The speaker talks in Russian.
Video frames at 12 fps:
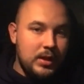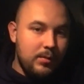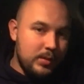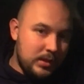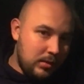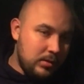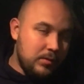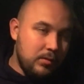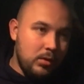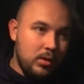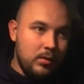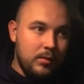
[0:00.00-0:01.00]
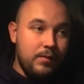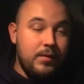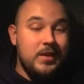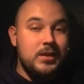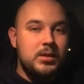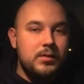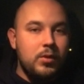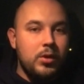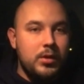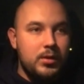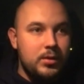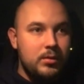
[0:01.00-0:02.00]
написал свой в
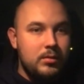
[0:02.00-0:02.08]
свой